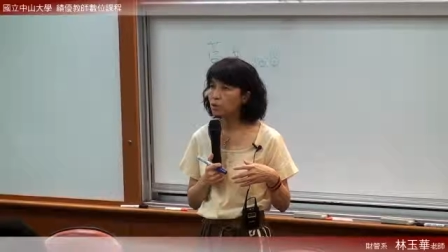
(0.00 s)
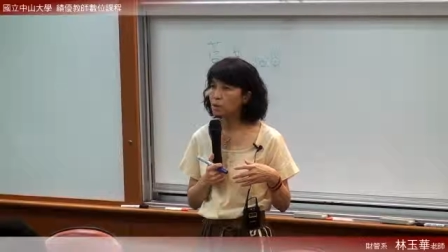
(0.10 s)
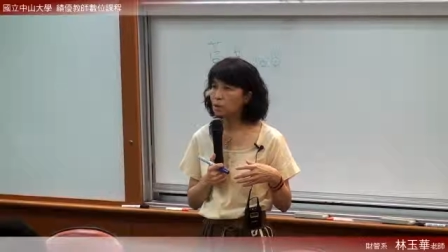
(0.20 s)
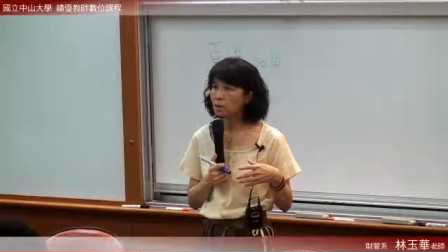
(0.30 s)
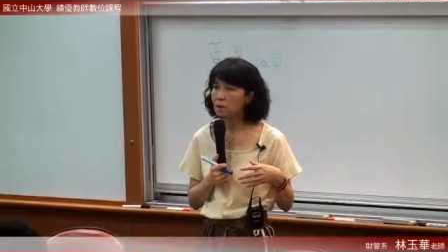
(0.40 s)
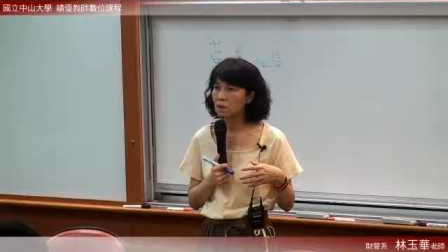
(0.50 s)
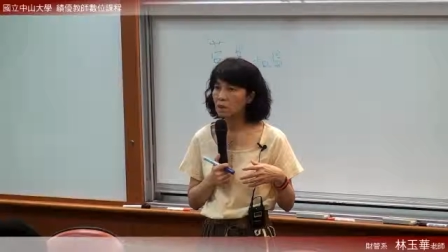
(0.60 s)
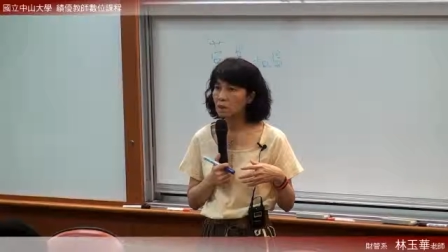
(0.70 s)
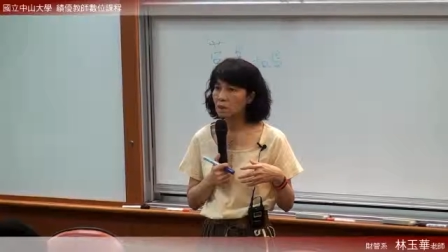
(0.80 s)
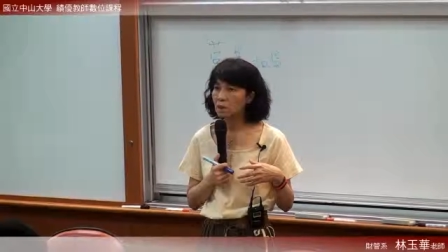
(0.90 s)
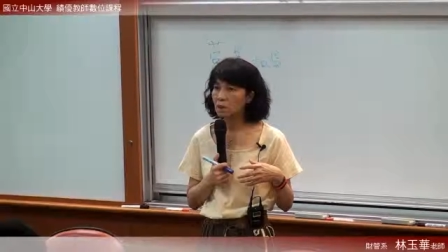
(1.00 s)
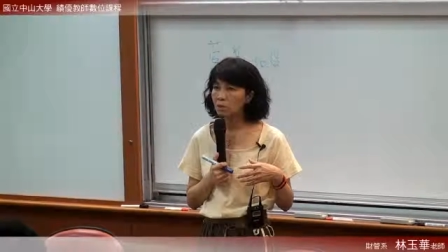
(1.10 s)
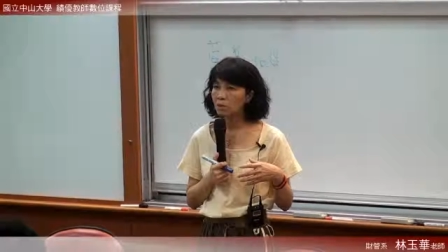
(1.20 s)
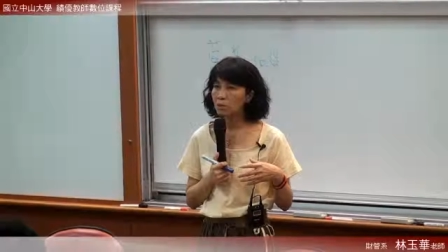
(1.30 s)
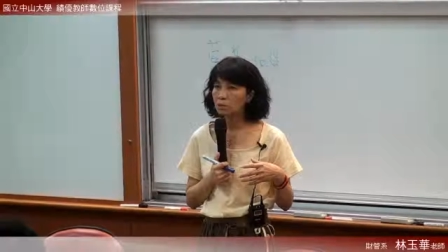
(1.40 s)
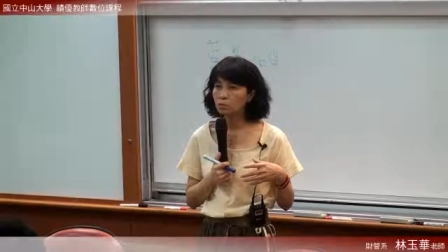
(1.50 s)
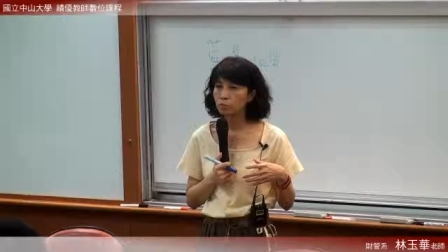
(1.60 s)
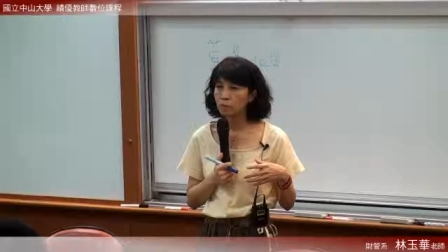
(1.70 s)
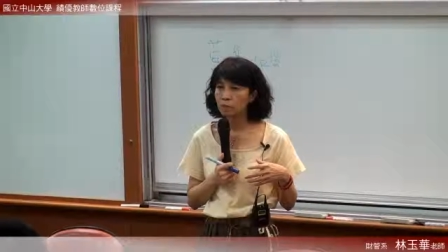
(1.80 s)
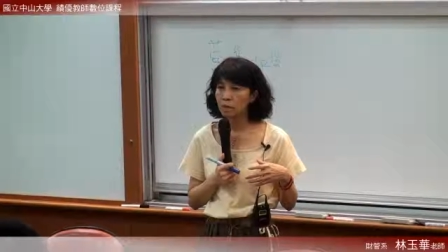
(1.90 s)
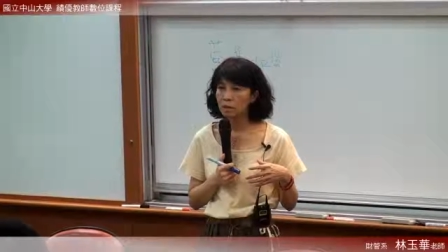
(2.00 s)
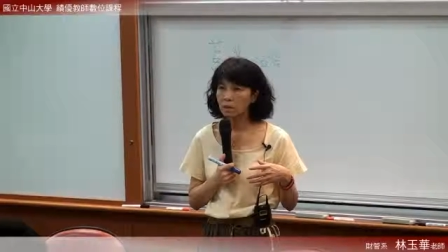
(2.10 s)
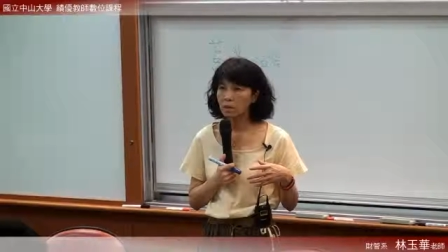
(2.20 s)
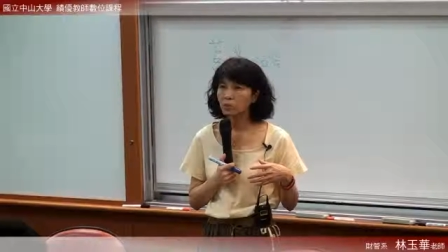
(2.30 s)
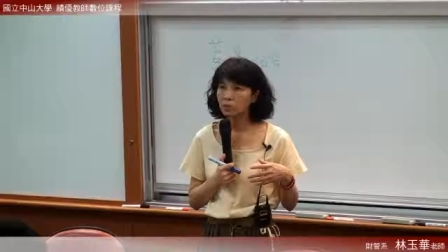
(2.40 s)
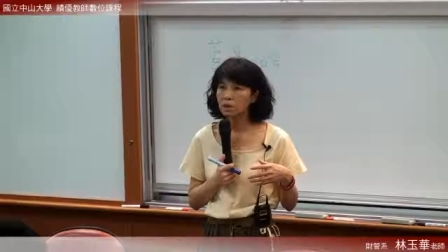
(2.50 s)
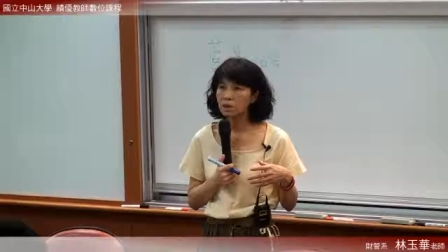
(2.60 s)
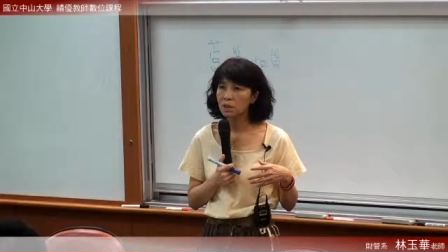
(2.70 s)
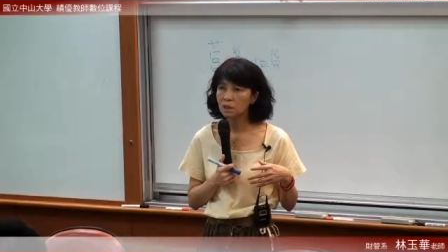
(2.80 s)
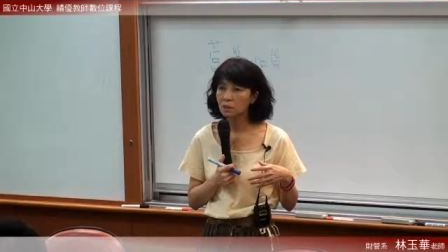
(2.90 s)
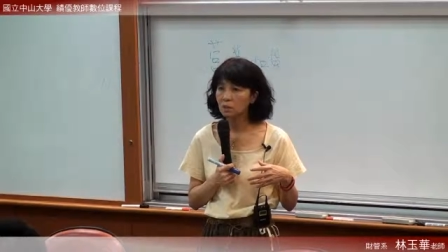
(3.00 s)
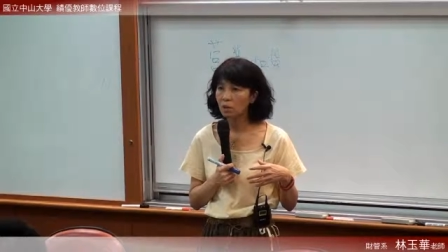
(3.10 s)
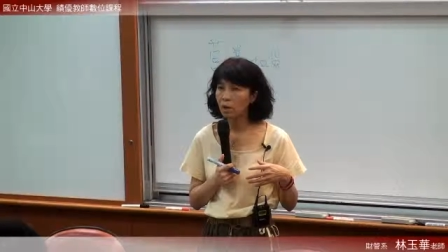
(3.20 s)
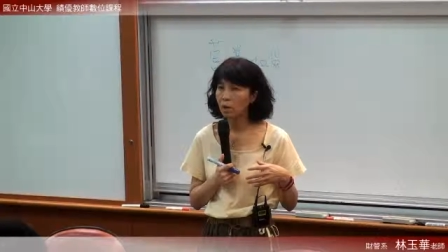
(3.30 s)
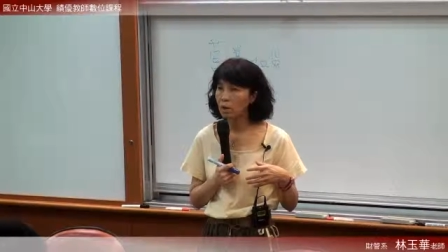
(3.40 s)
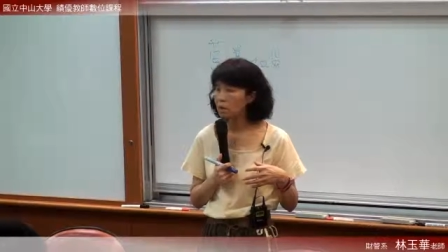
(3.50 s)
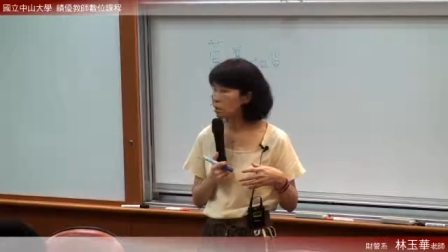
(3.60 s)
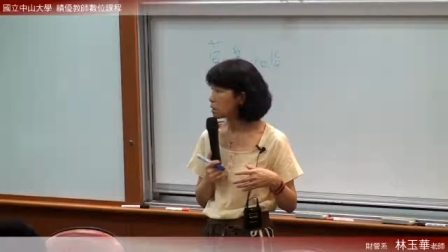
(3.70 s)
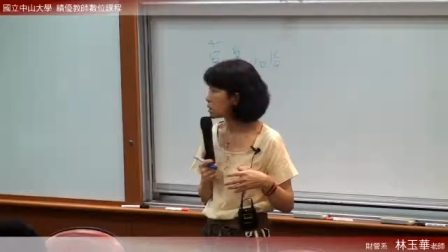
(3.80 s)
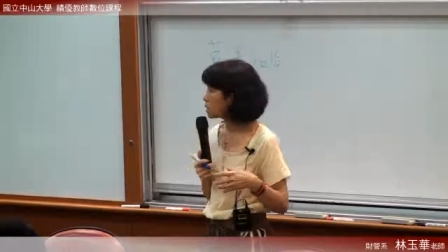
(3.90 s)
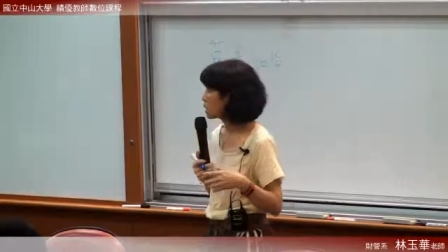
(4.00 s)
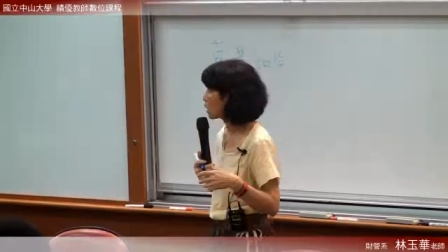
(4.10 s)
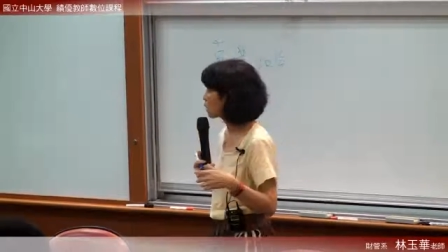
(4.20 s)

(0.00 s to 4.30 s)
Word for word: 去呃去租的话呢，呃去借钱的话，其实银